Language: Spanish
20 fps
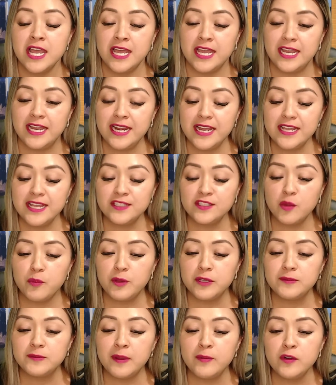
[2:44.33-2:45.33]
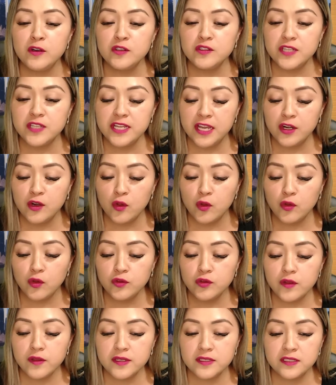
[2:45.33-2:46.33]
Y listo, pues vámonos de lleno
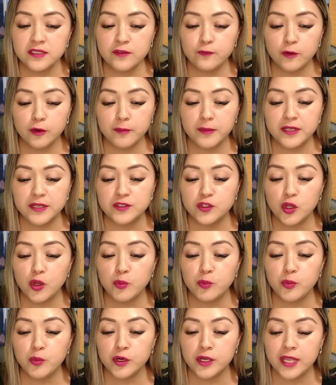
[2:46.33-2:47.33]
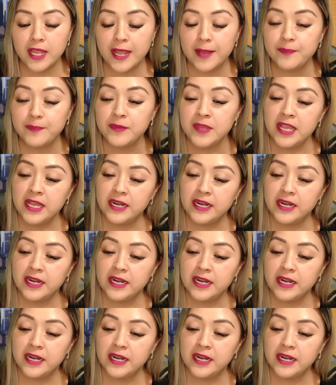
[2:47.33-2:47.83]
con toda esta información porque